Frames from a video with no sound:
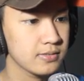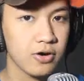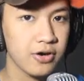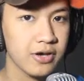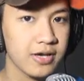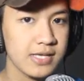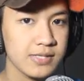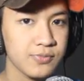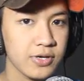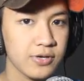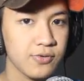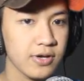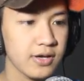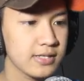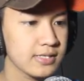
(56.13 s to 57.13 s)
oh ya guys
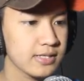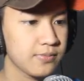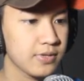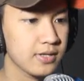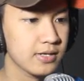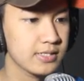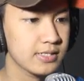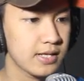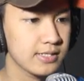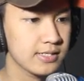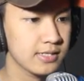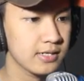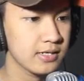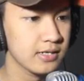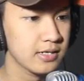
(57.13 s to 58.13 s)
mungkin gue akan sambil
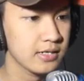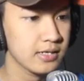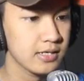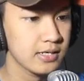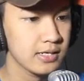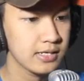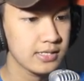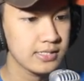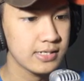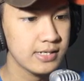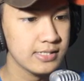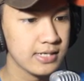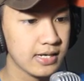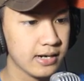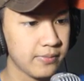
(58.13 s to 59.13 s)
ngejelasin
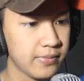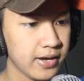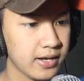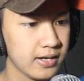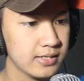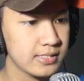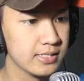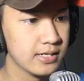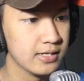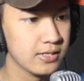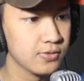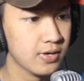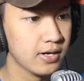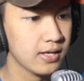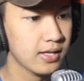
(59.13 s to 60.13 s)
jadi cara main di sini
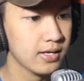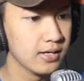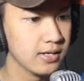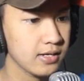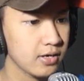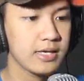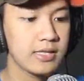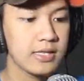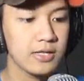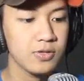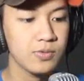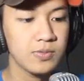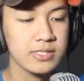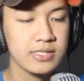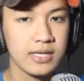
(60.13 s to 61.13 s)
itu adalah kita
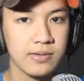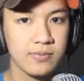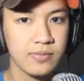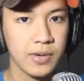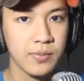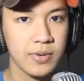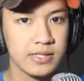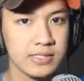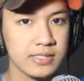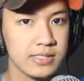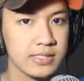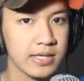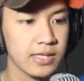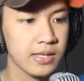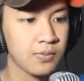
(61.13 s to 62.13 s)
tuh bisa
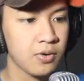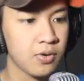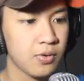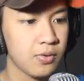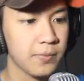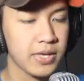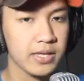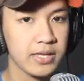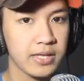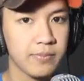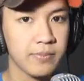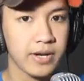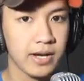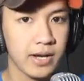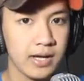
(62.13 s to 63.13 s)
bebas kita mau
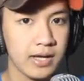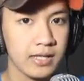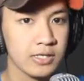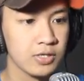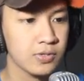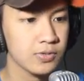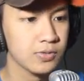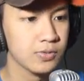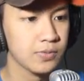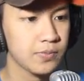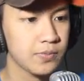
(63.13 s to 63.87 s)
milih menang atau